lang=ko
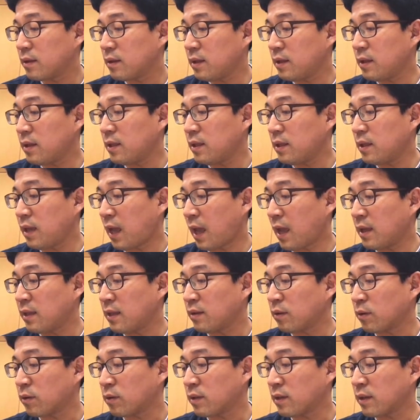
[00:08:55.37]

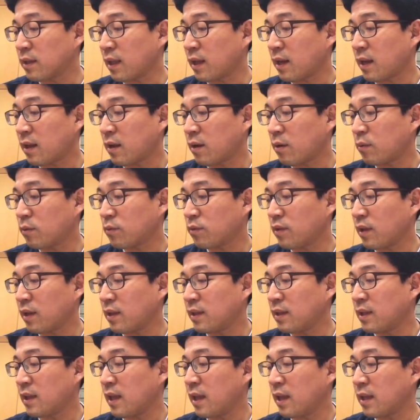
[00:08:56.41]
2a는 어떻게 되나요?
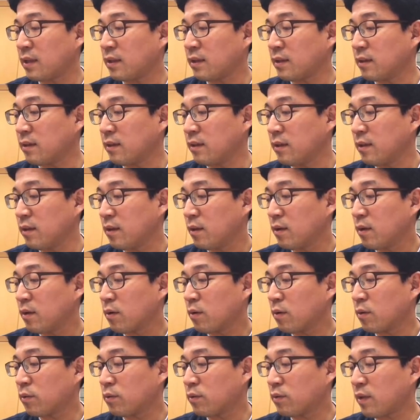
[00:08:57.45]
코사인 2a는
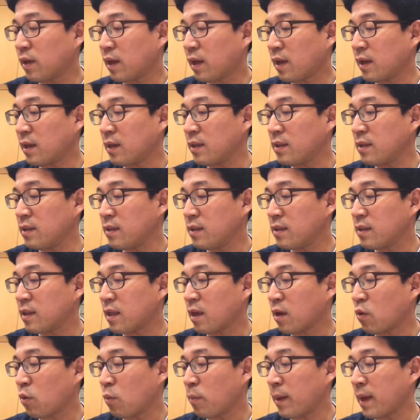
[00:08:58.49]
코사인
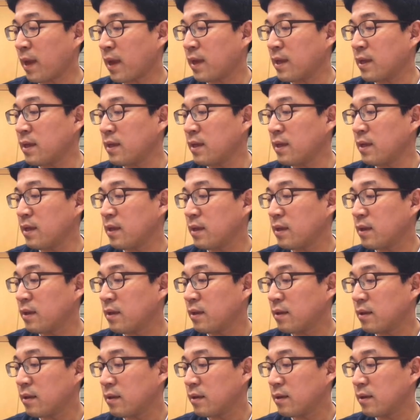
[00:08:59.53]
제곱 a
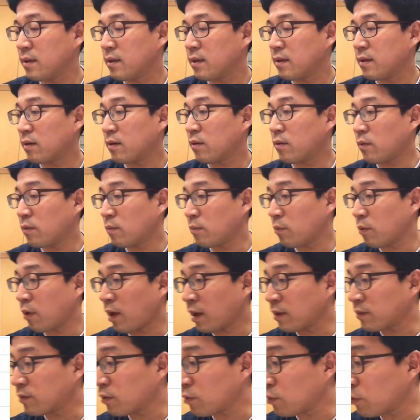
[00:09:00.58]
어,
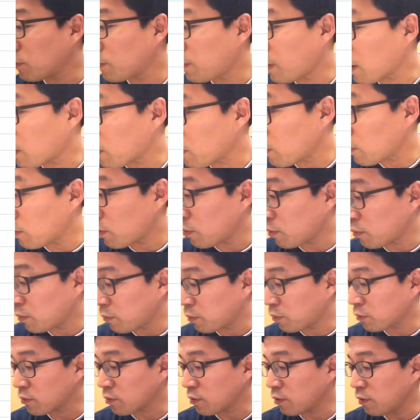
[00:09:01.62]
x로
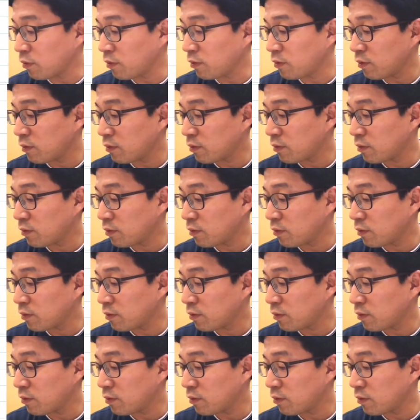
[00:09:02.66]
바꿔보죠.